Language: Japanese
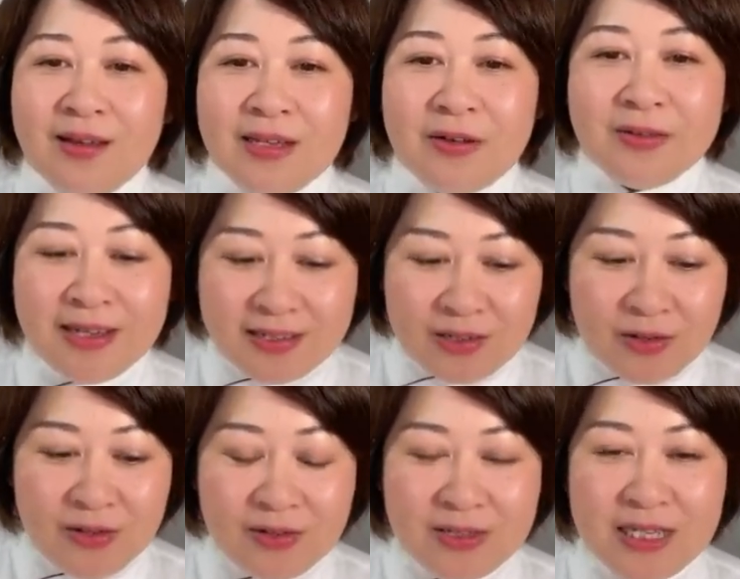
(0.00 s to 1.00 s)
で、私の
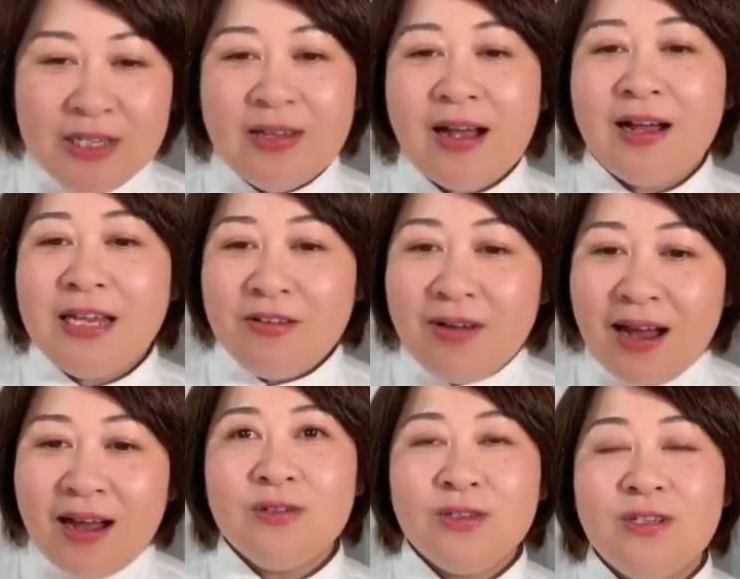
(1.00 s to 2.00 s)
友人の中に
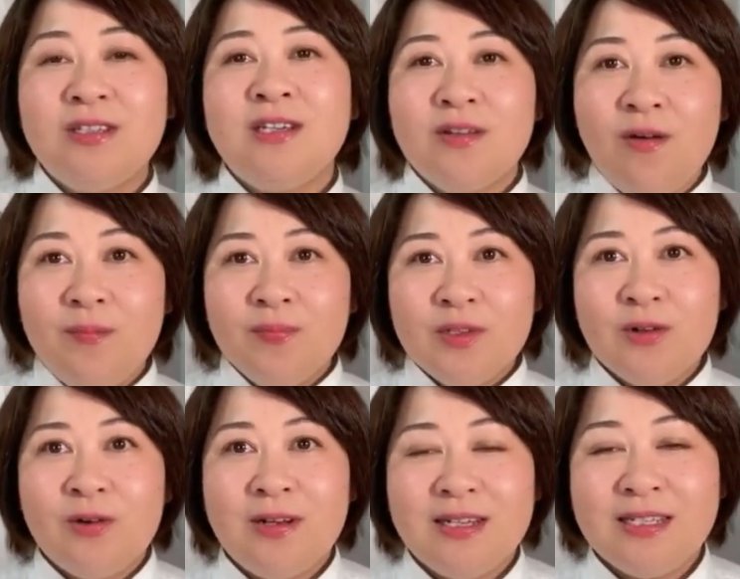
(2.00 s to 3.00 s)
は辻の
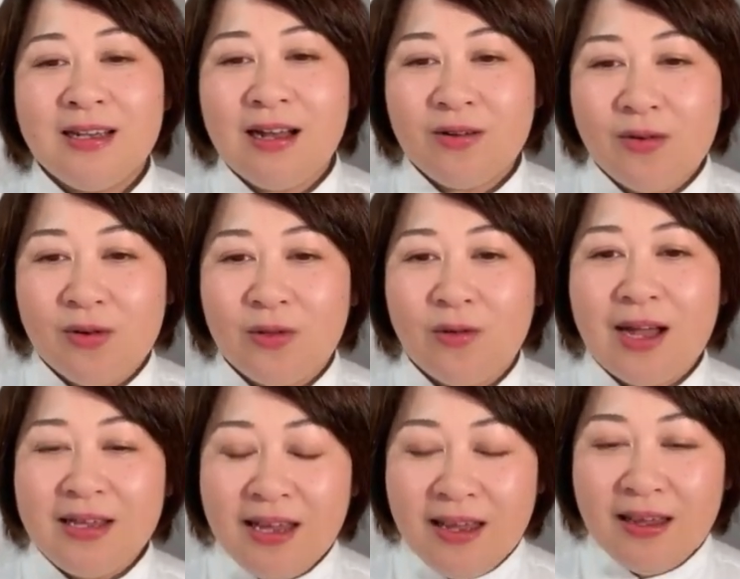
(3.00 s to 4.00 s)
調理師学校とか
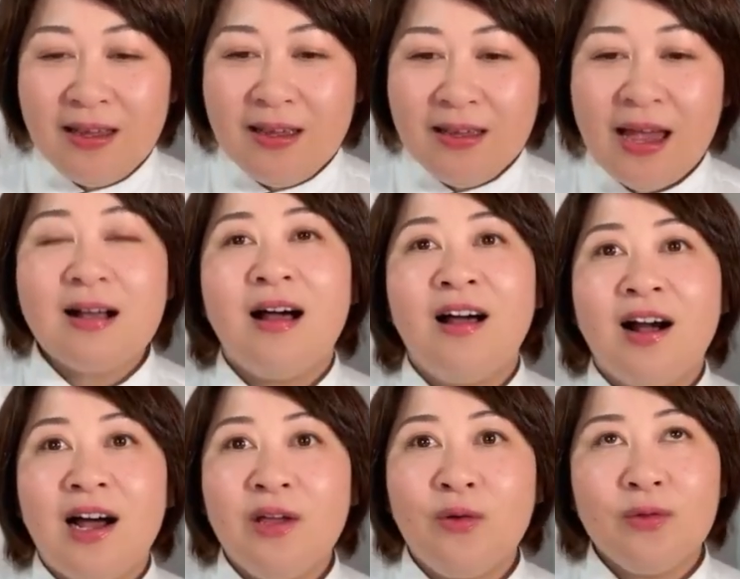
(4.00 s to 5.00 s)
に夜間
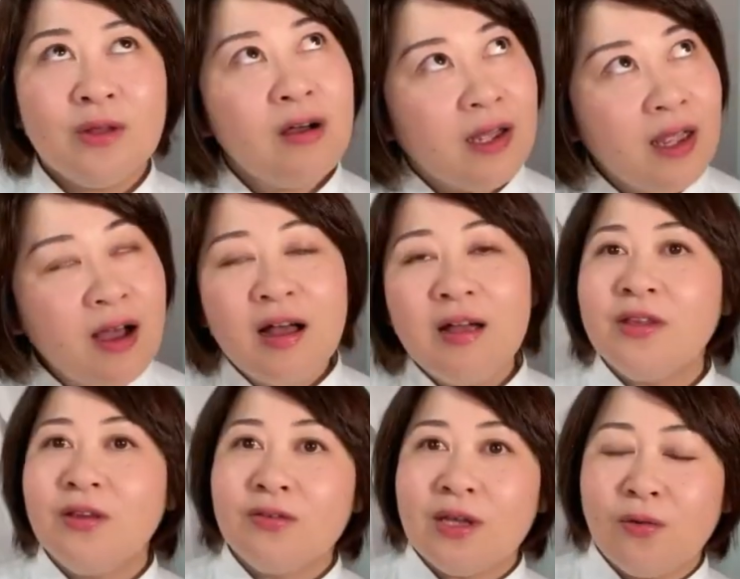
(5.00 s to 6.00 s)
通う、なんか夜間って
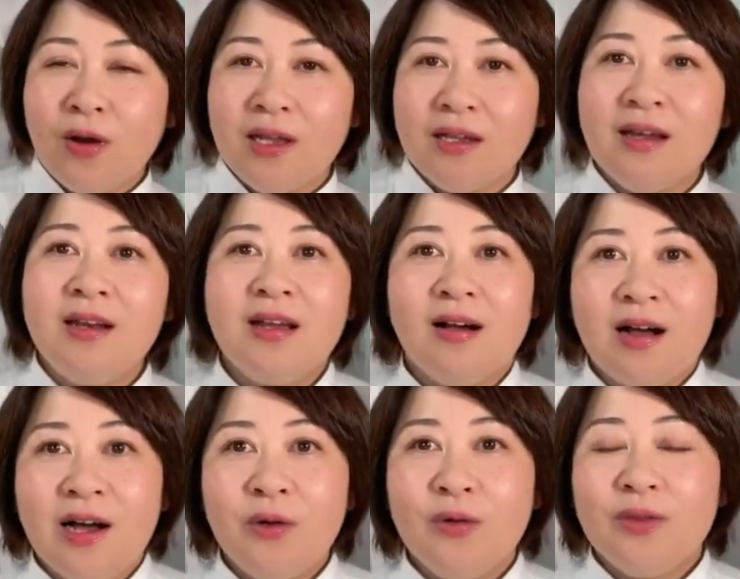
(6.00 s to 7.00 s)
言ったのかな、何か
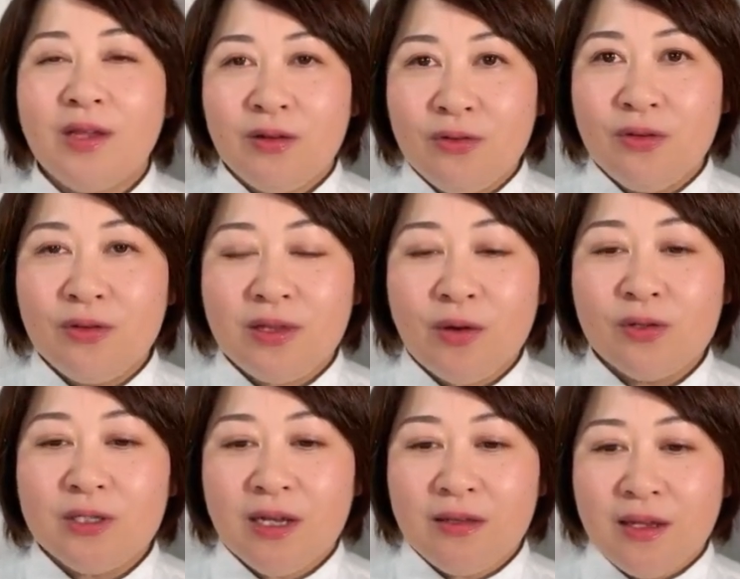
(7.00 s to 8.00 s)
通ってるっておっ
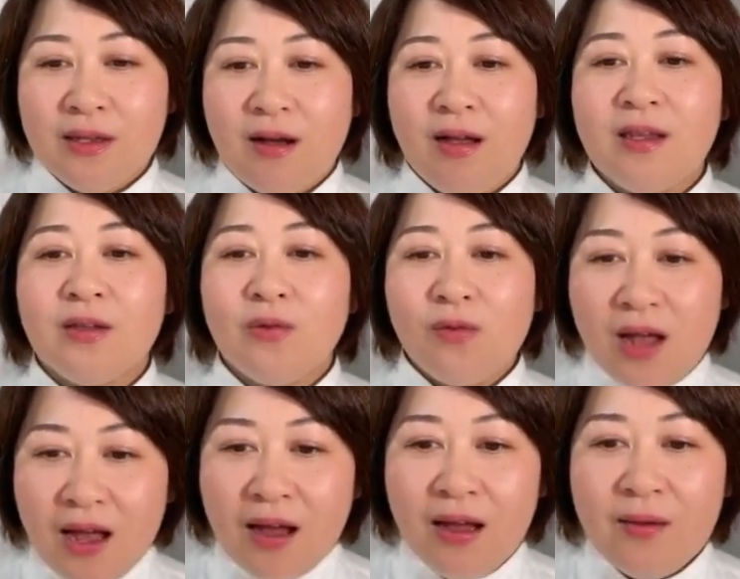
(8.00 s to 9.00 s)
しゃってた方と
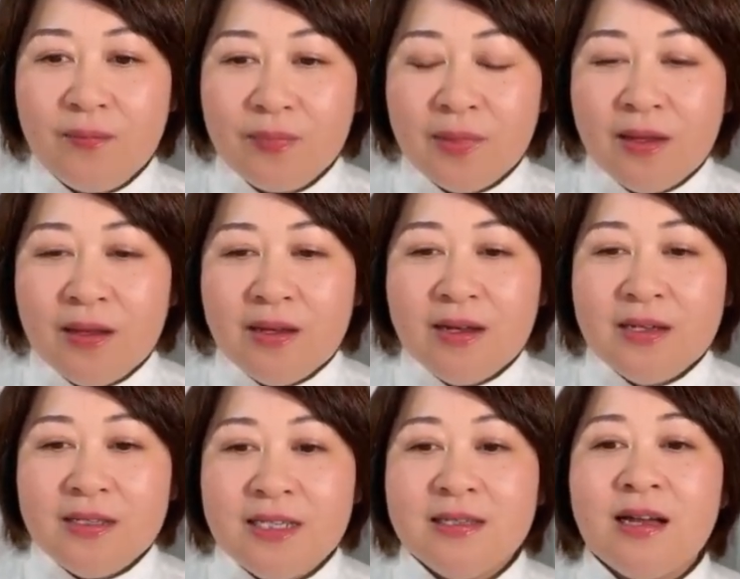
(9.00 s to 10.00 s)
か、
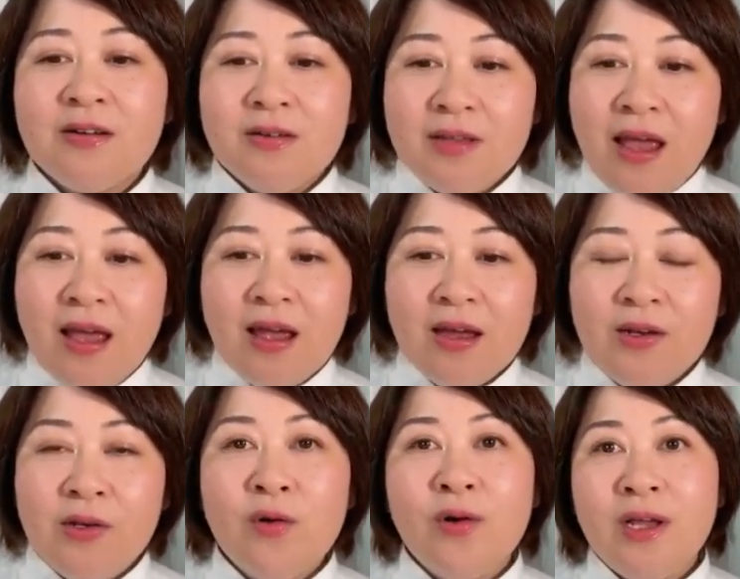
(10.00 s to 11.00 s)
自宅で
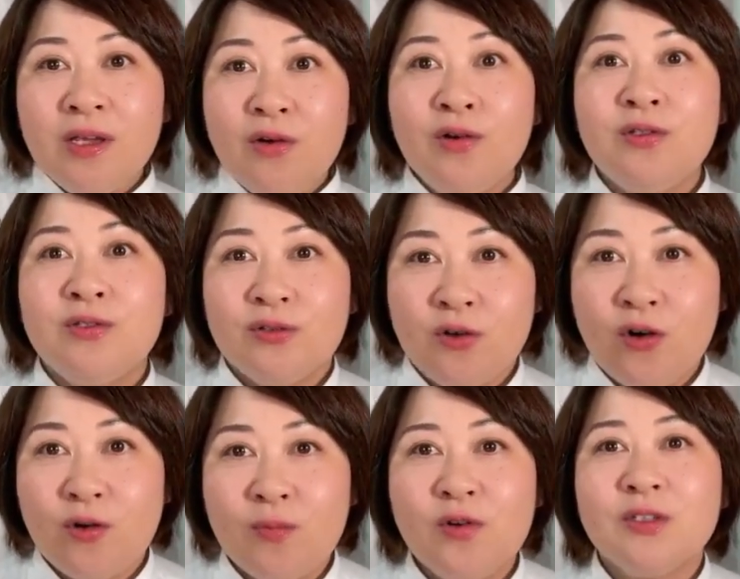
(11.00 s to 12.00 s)
料理教室
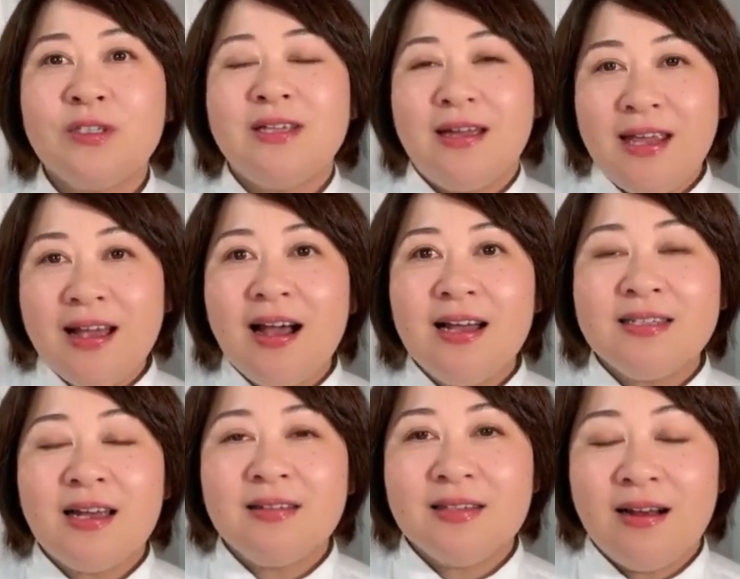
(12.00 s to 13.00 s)
をもうすでに開
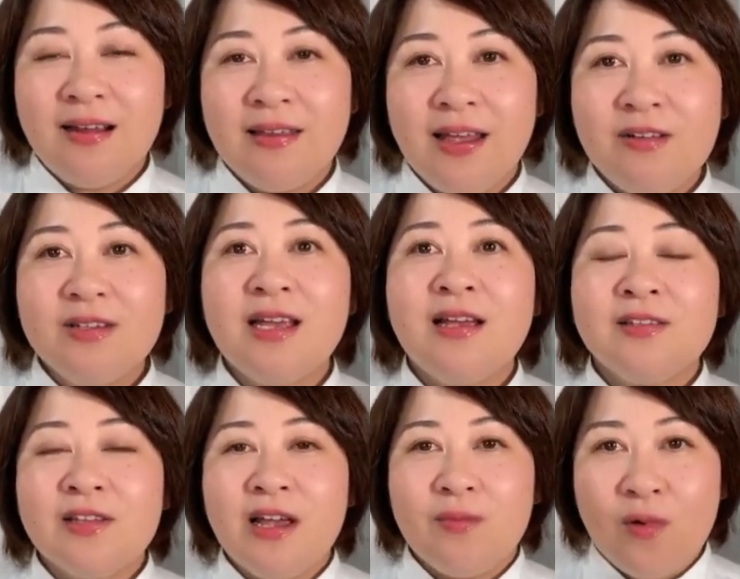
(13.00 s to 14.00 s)
催されている先
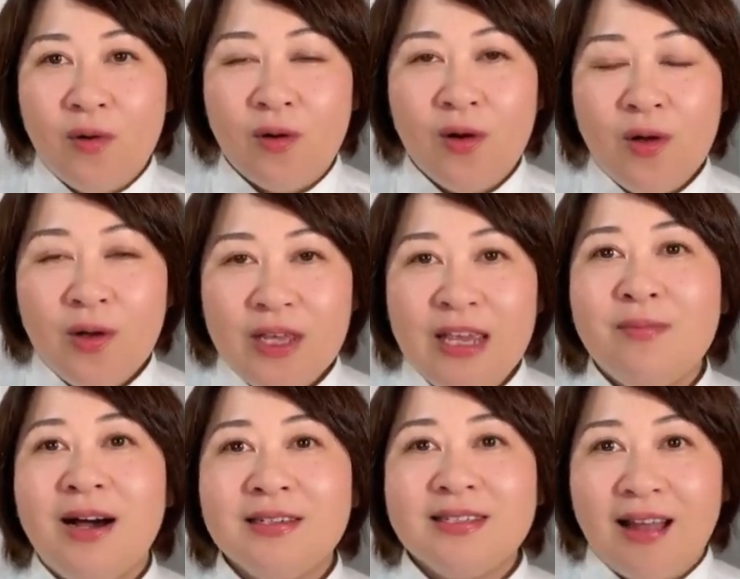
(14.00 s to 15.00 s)
生もい
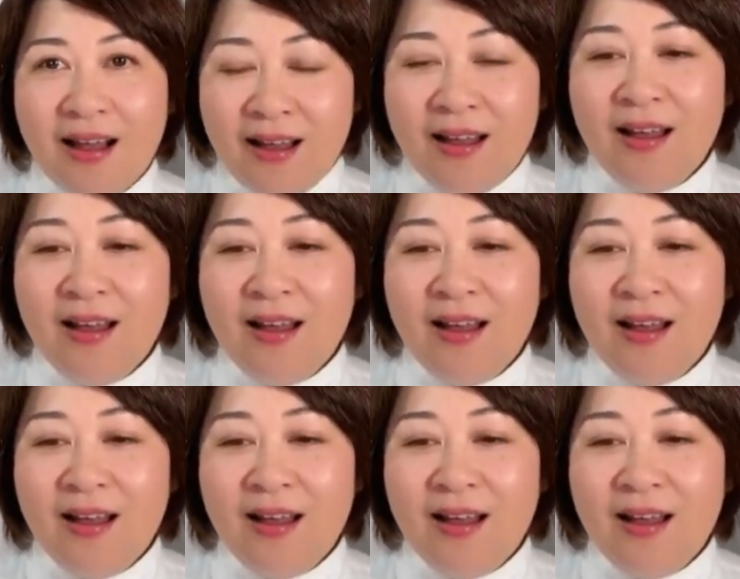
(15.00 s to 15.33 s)
ました。